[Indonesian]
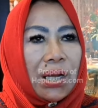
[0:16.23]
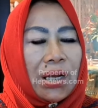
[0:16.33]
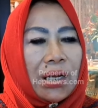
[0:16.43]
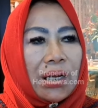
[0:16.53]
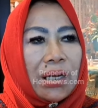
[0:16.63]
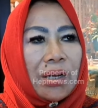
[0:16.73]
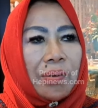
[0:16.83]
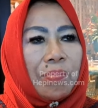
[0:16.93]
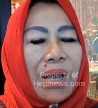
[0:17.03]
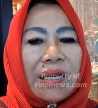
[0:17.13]
uh,
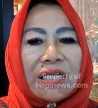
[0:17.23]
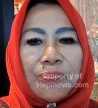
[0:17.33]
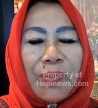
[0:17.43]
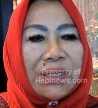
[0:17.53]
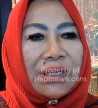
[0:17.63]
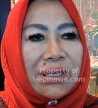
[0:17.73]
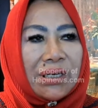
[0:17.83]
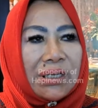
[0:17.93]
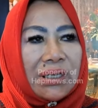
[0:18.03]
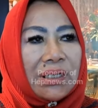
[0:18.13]
Bang Rasman
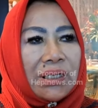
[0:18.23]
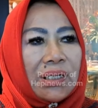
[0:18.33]
ini